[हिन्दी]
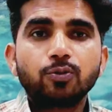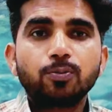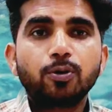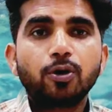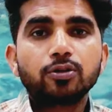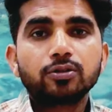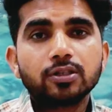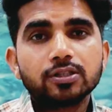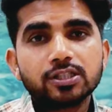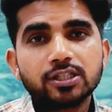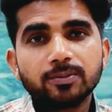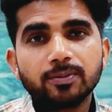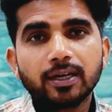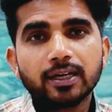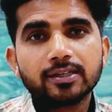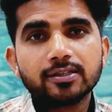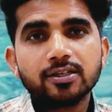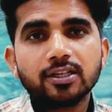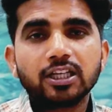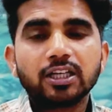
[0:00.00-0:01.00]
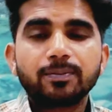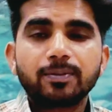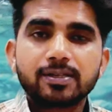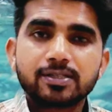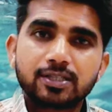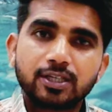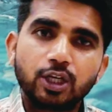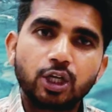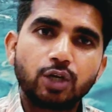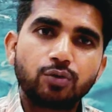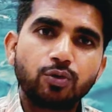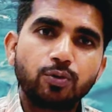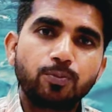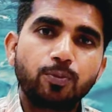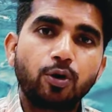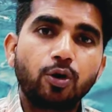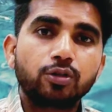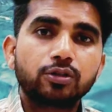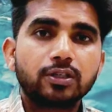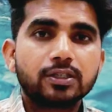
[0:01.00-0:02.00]
वो बहुत अच्छे भाई जिनके पास गया वो
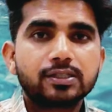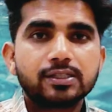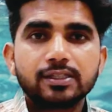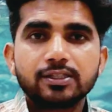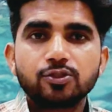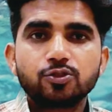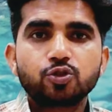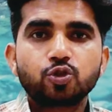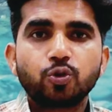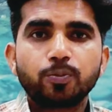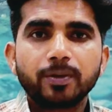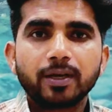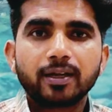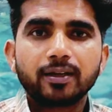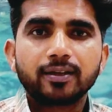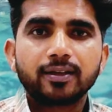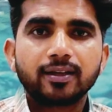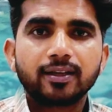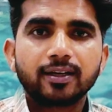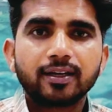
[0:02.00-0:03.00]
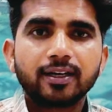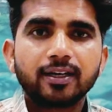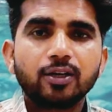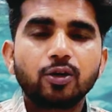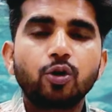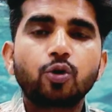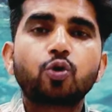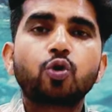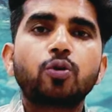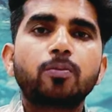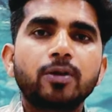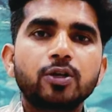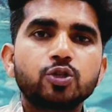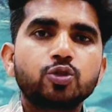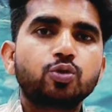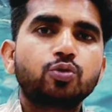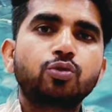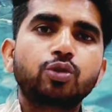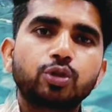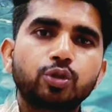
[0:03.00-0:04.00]
बहुत अच्छे से उसको प्यार कर रहे हैं और रोमन
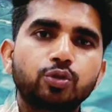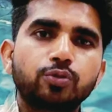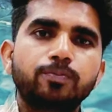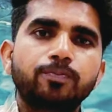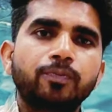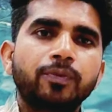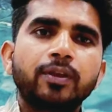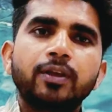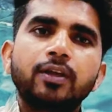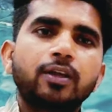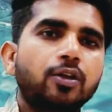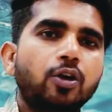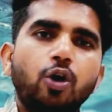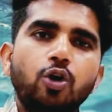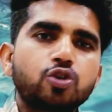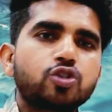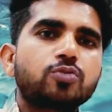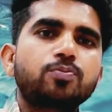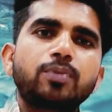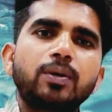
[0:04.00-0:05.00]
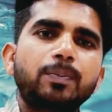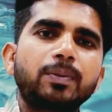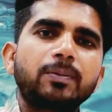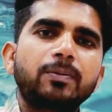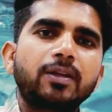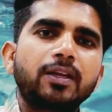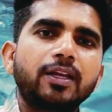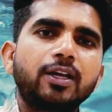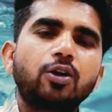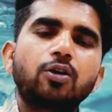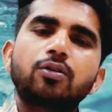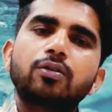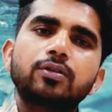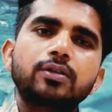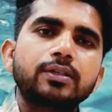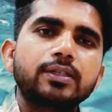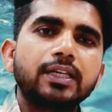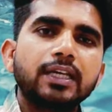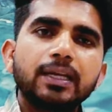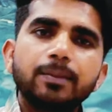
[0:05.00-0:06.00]
जो वो तो औसम पपी बनेगा और
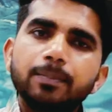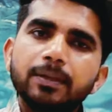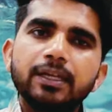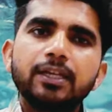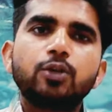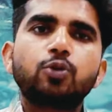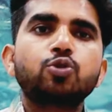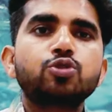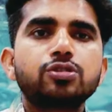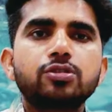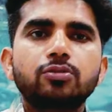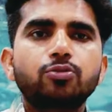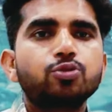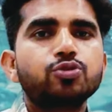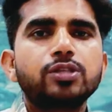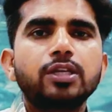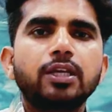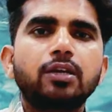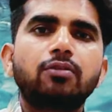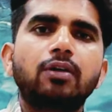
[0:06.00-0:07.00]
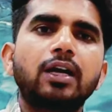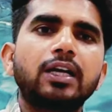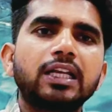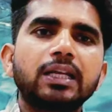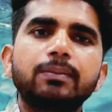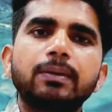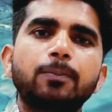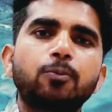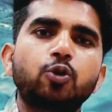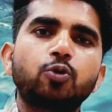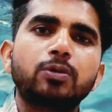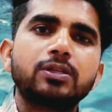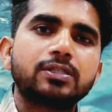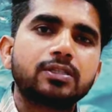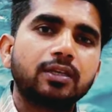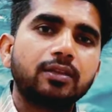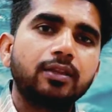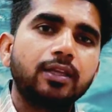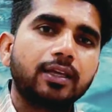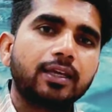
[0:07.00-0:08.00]
ये भी कुछ उसी क्वालिटी में आपको
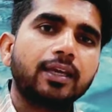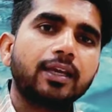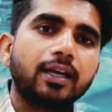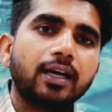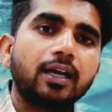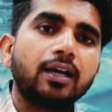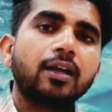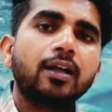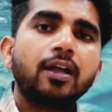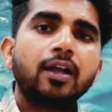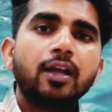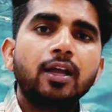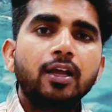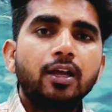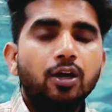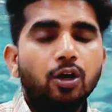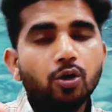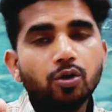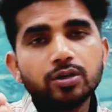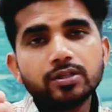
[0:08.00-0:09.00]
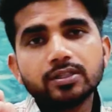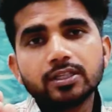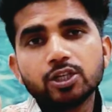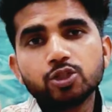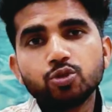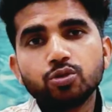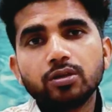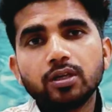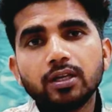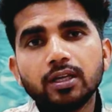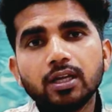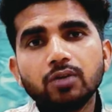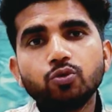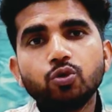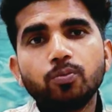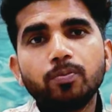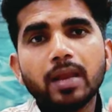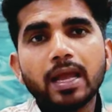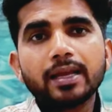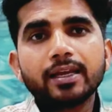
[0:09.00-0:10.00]
बच्चा दिखेगा और इसका जो कलर है
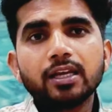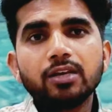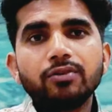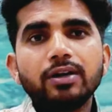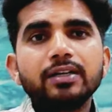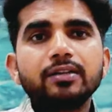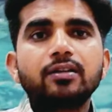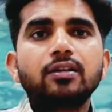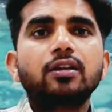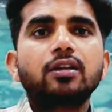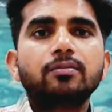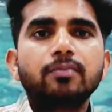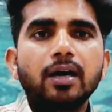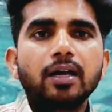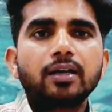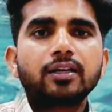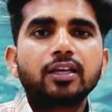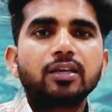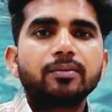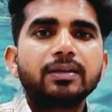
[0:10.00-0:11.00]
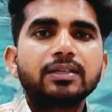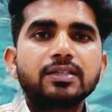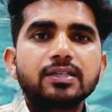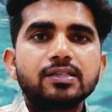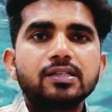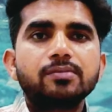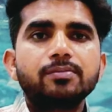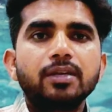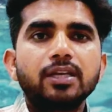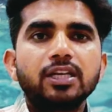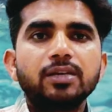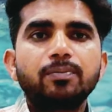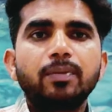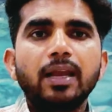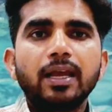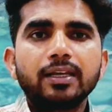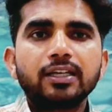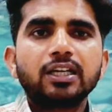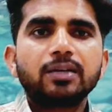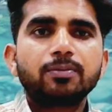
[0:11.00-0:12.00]
वो ब्लैक एंड वाइट कलर मार्किंग में जैसे मेरी
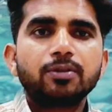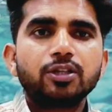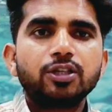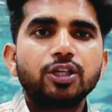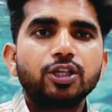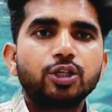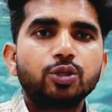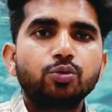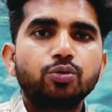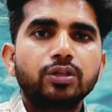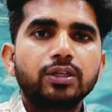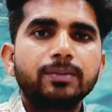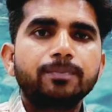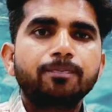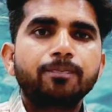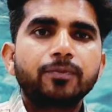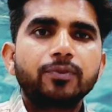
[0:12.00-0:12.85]
ब्लैक ही आपने देखी होगी